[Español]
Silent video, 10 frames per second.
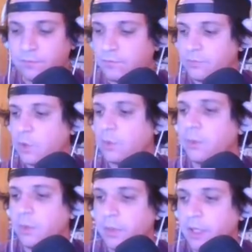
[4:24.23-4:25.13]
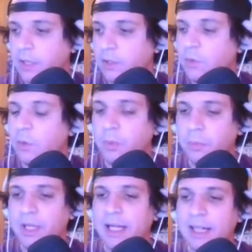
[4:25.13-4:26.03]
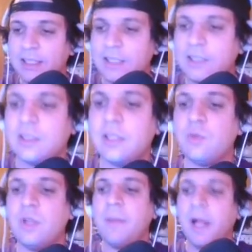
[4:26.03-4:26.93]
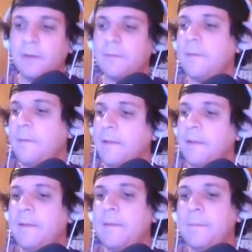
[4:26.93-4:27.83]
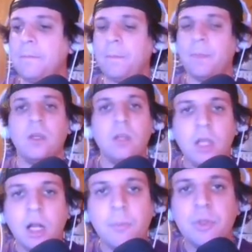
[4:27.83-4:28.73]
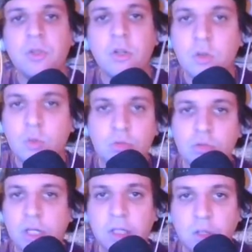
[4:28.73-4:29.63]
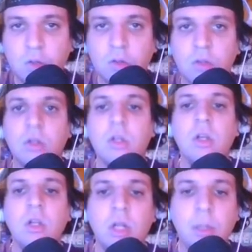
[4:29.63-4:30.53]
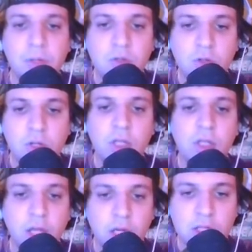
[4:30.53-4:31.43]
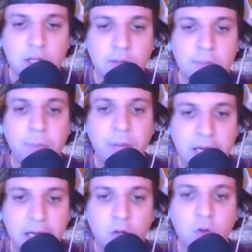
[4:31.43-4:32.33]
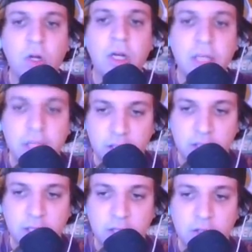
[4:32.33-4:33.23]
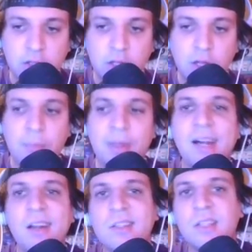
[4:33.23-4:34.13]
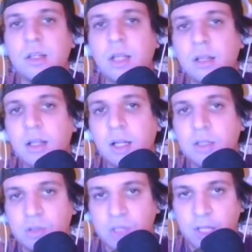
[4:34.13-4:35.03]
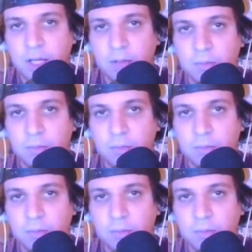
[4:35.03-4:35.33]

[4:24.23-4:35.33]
¿Cómo te puedo explicar? ¿Cómo lo puedo explicar sin que suene mal? Ir a la prisión no es un castigo. La prisión está hecha para corregirte, para reinsertarte en la sociedad.